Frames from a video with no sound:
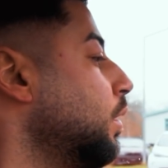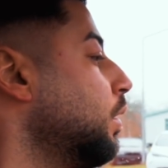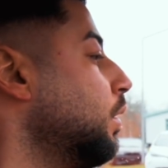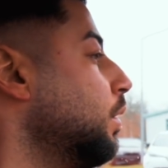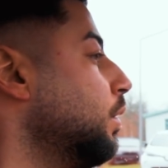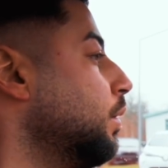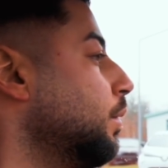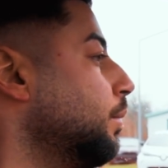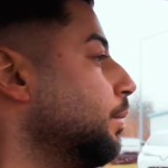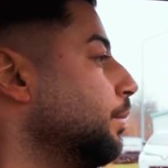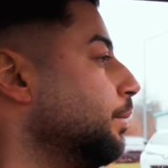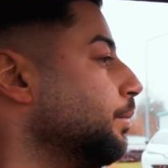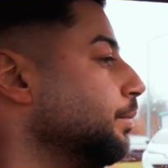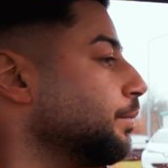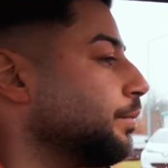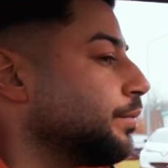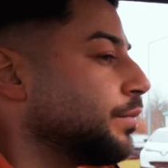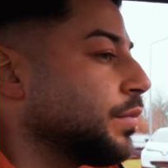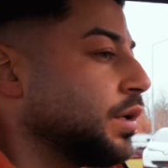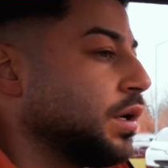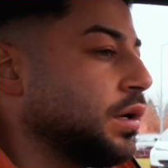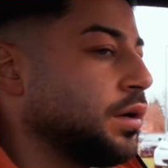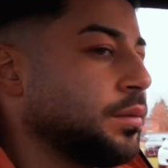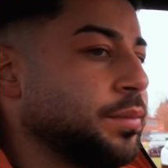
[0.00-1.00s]
Ähm,
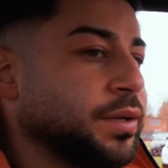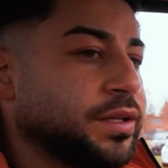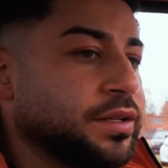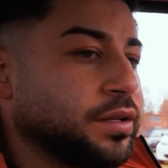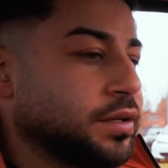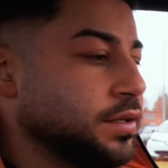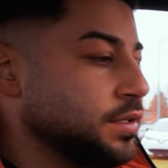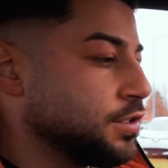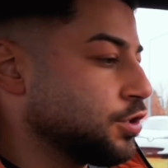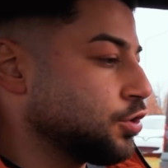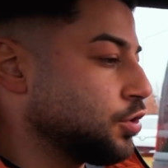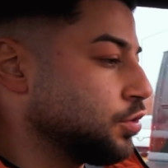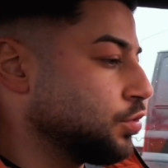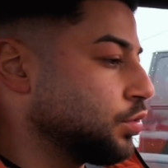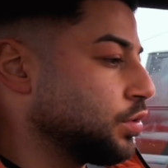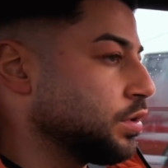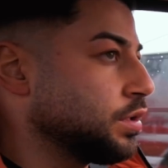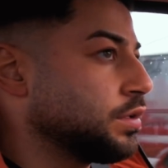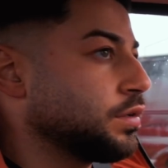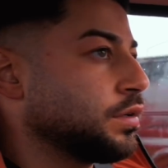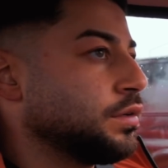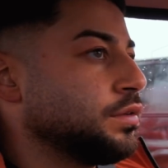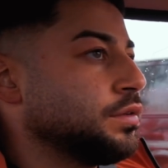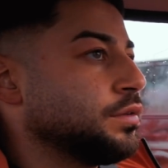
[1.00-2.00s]
ja, Batterie ist schon
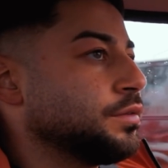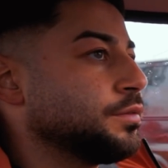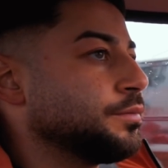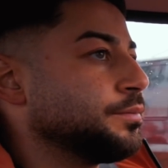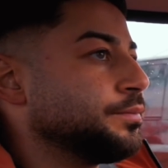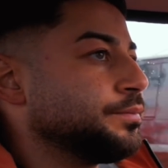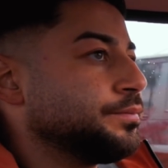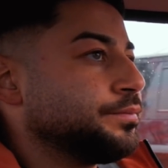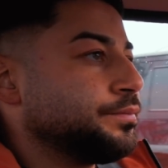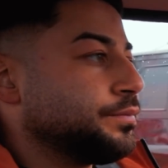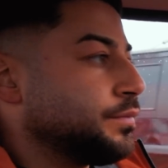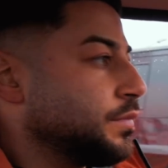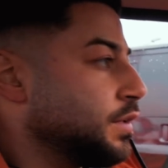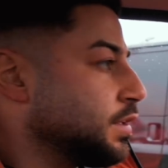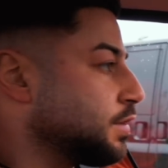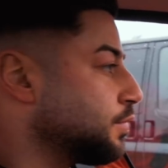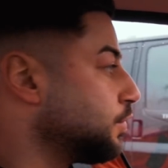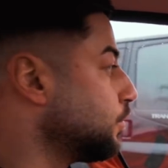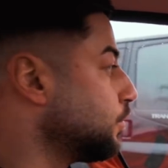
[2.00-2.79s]
neu drin. Das